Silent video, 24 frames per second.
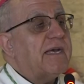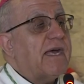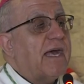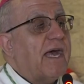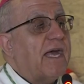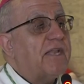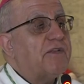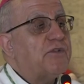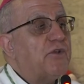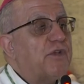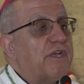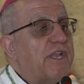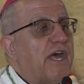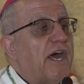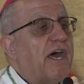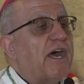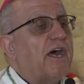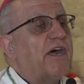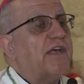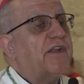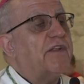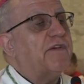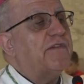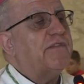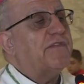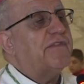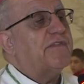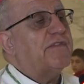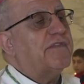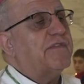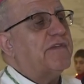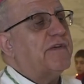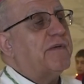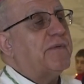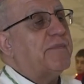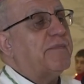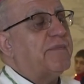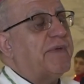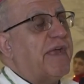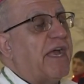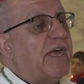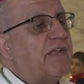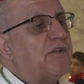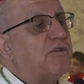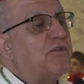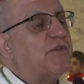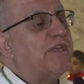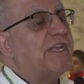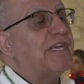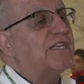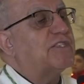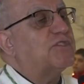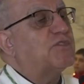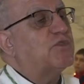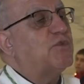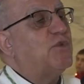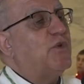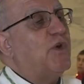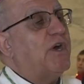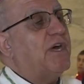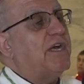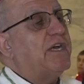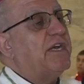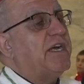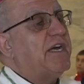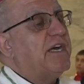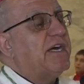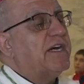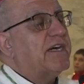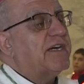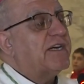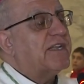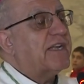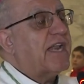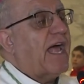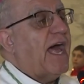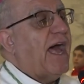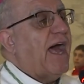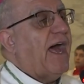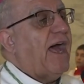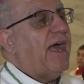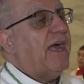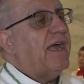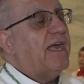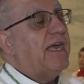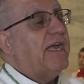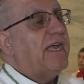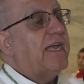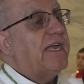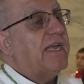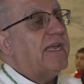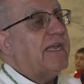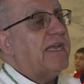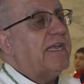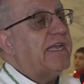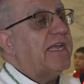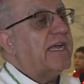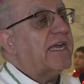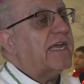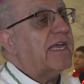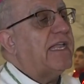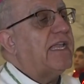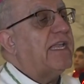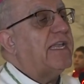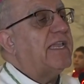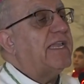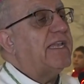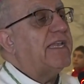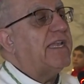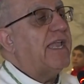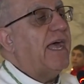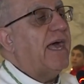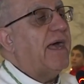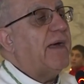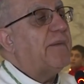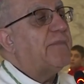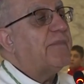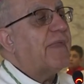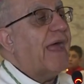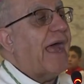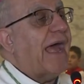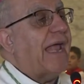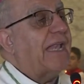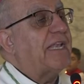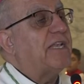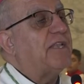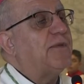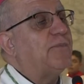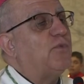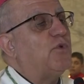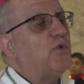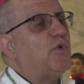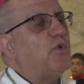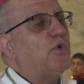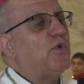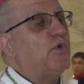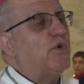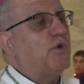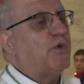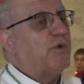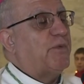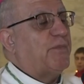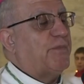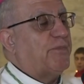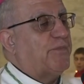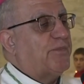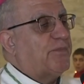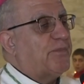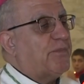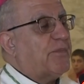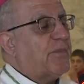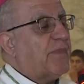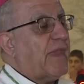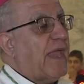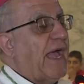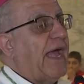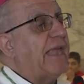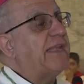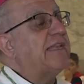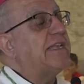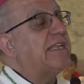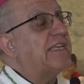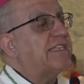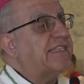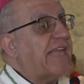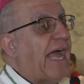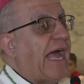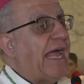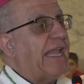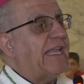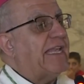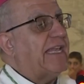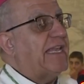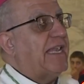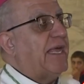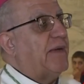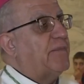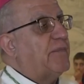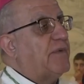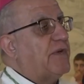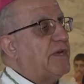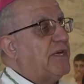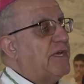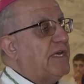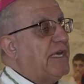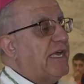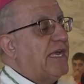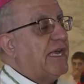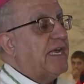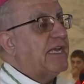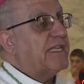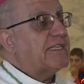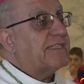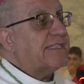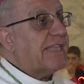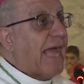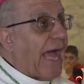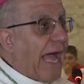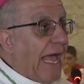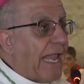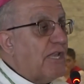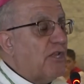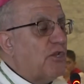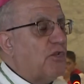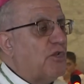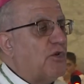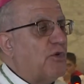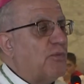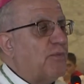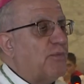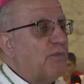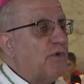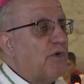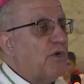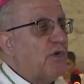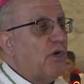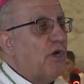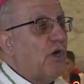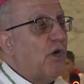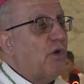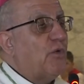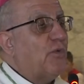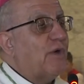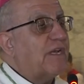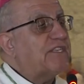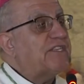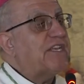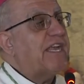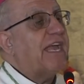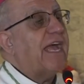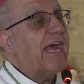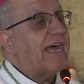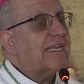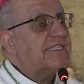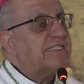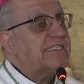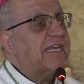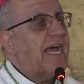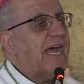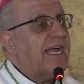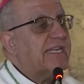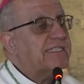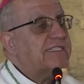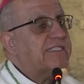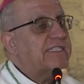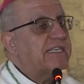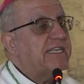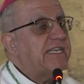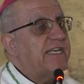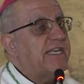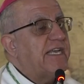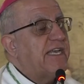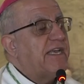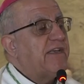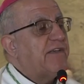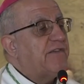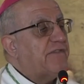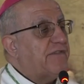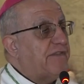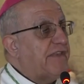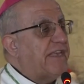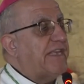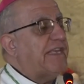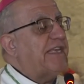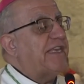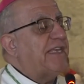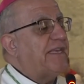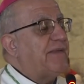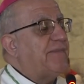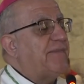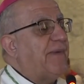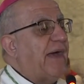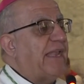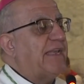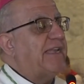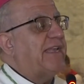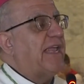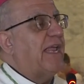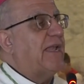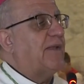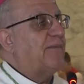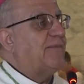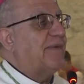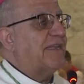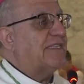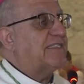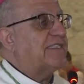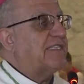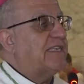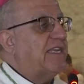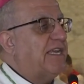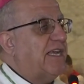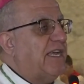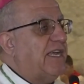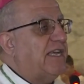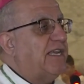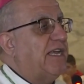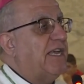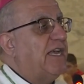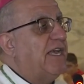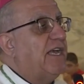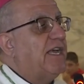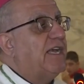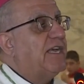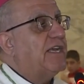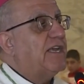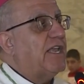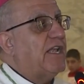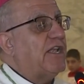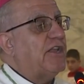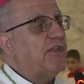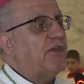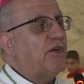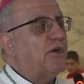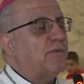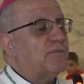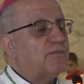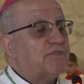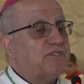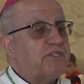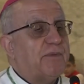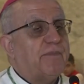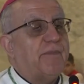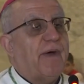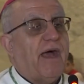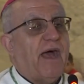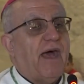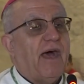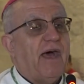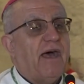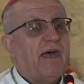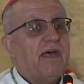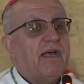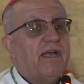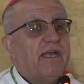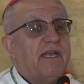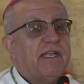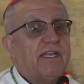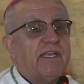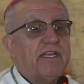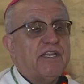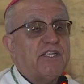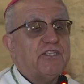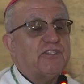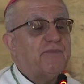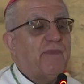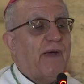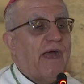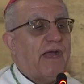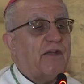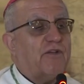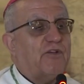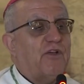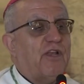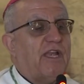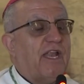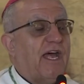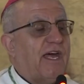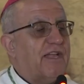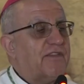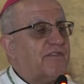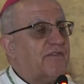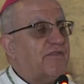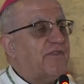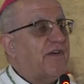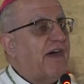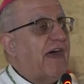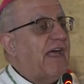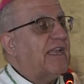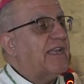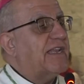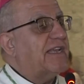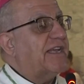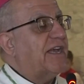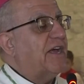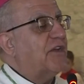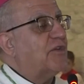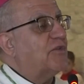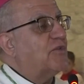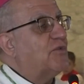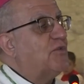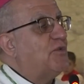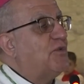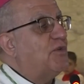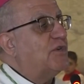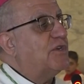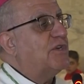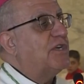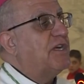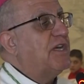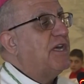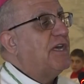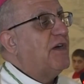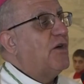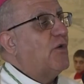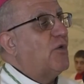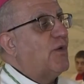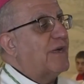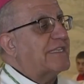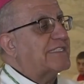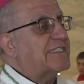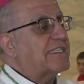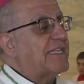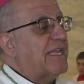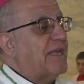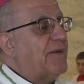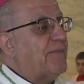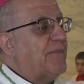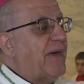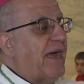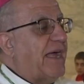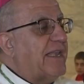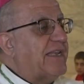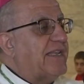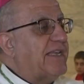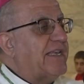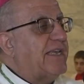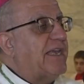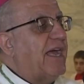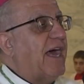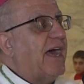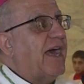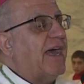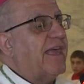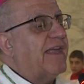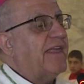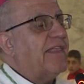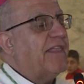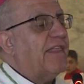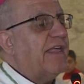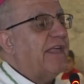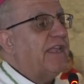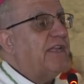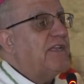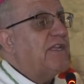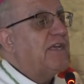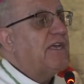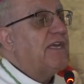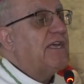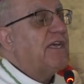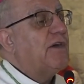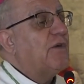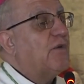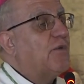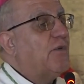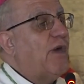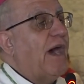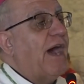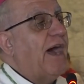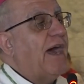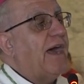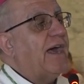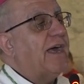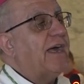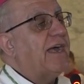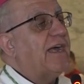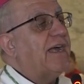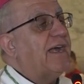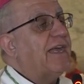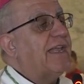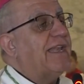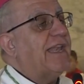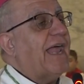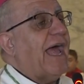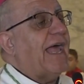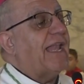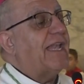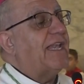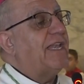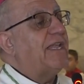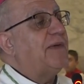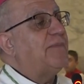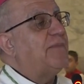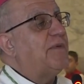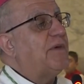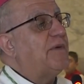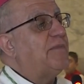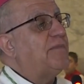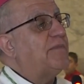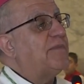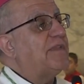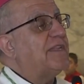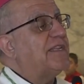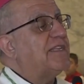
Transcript: أنه نعرف بأنه يسوع راح يقل لنا علموهم أن نتعلم التعلم هو شيء أساسي في إيماننا المسيحي كل يوم جمعة نجمع كل أطفال كركوك وسليمانية أيضا ونعلمهم